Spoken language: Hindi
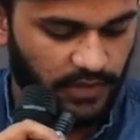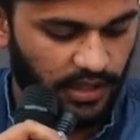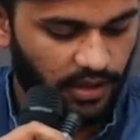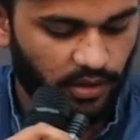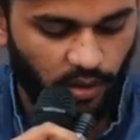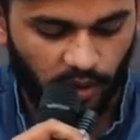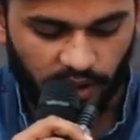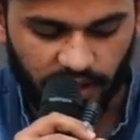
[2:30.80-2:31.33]

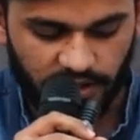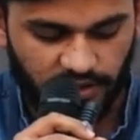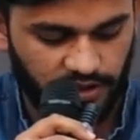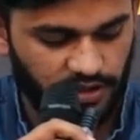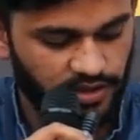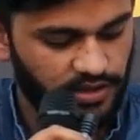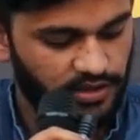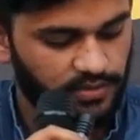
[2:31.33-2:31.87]
एक और है
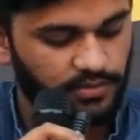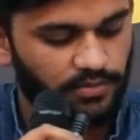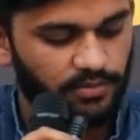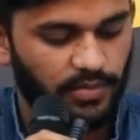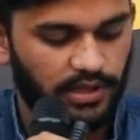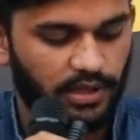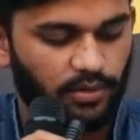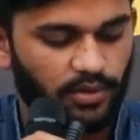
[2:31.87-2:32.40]
चीज़
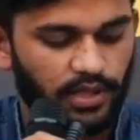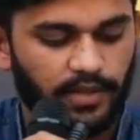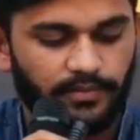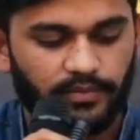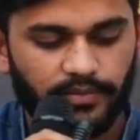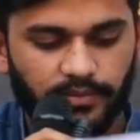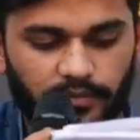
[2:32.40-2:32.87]
बताऊंगा